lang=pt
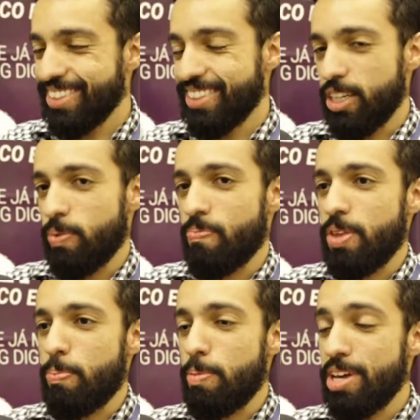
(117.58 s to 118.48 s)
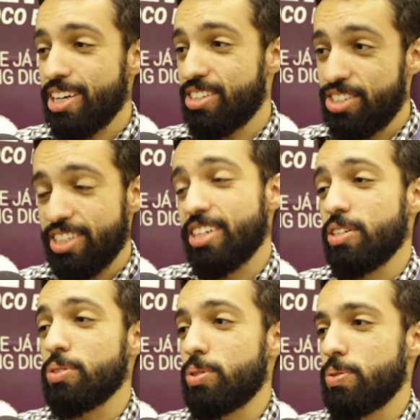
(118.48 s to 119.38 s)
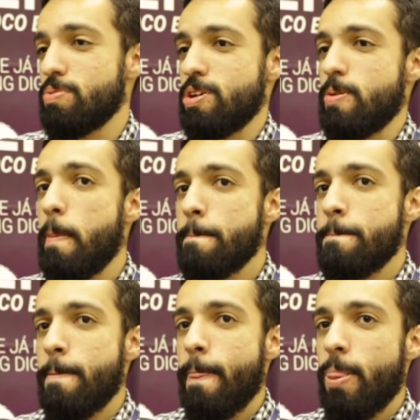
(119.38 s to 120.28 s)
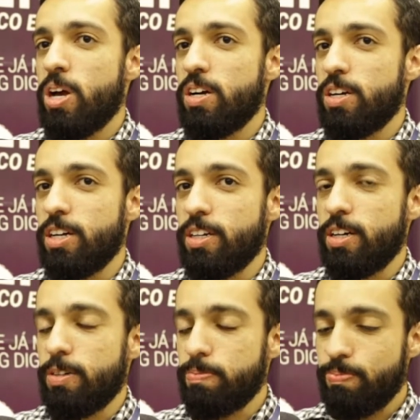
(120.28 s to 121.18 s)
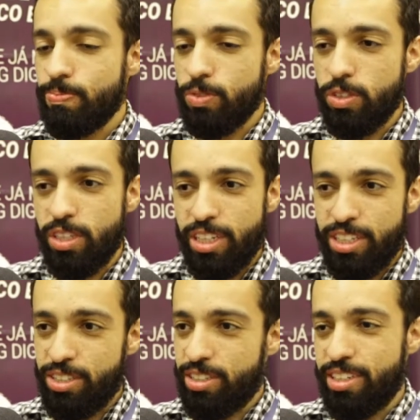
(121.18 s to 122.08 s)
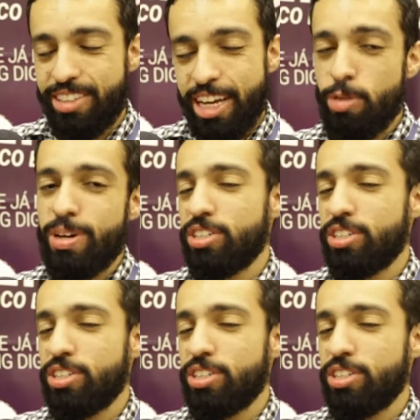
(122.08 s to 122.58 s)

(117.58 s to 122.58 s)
Então, a primeira dica que eu dou é uh, tenha uma